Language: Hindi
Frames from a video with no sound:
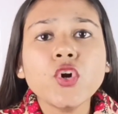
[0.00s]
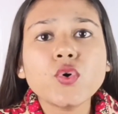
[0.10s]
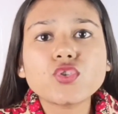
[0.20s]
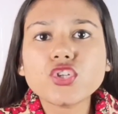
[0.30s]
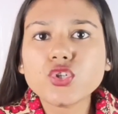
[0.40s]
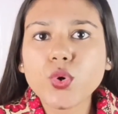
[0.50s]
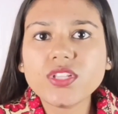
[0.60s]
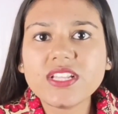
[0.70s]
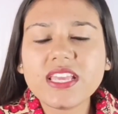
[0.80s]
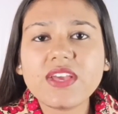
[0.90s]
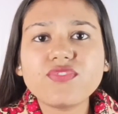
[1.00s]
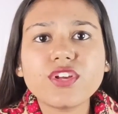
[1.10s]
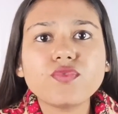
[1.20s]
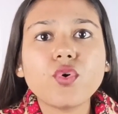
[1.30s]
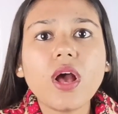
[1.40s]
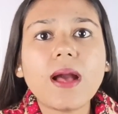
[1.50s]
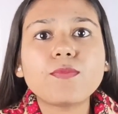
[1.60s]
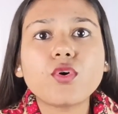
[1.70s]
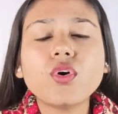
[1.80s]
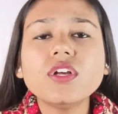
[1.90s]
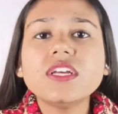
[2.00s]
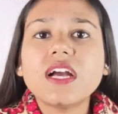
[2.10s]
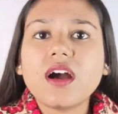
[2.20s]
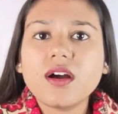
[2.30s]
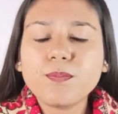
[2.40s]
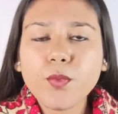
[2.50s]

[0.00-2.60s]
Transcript: उसको छोड़ देनी है फिर वो आपको आ,